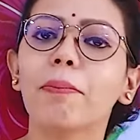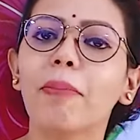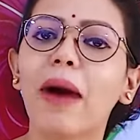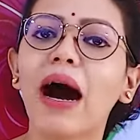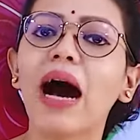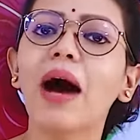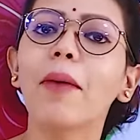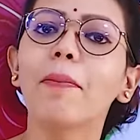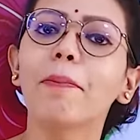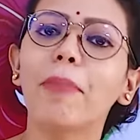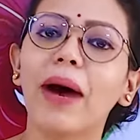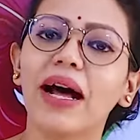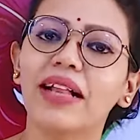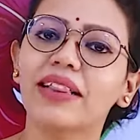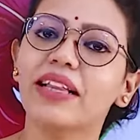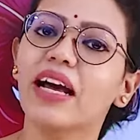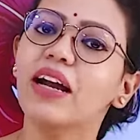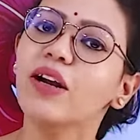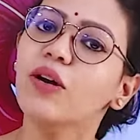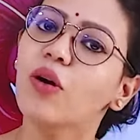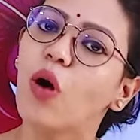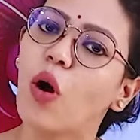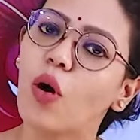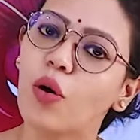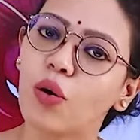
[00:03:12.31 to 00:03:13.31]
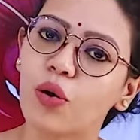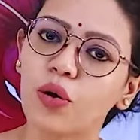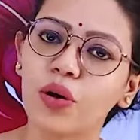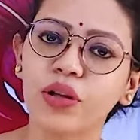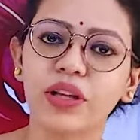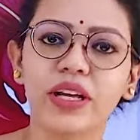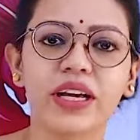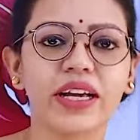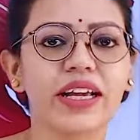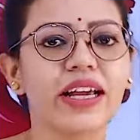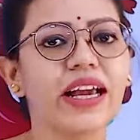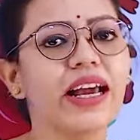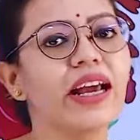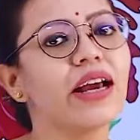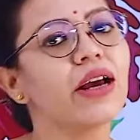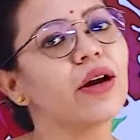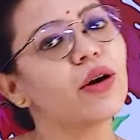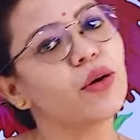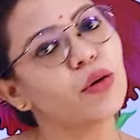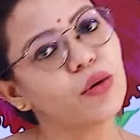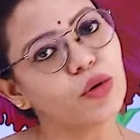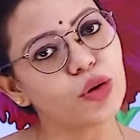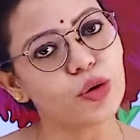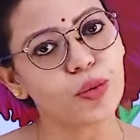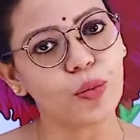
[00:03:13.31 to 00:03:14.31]
বা পাতার কক্ষ থেকে
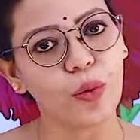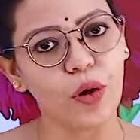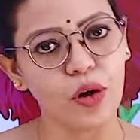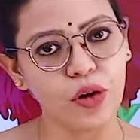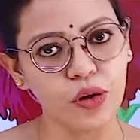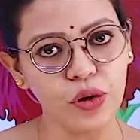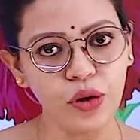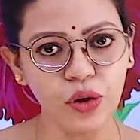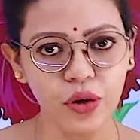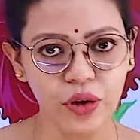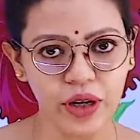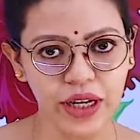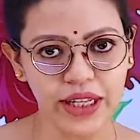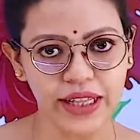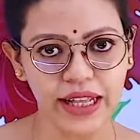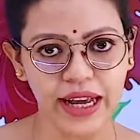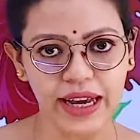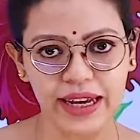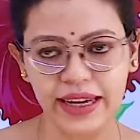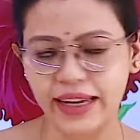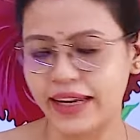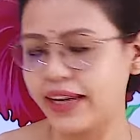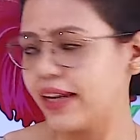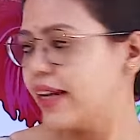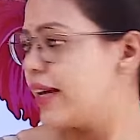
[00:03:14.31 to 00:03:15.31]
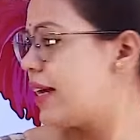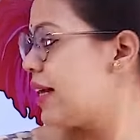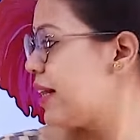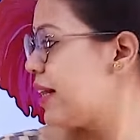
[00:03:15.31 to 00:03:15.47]
উৎপন্ন হয়ে থাকে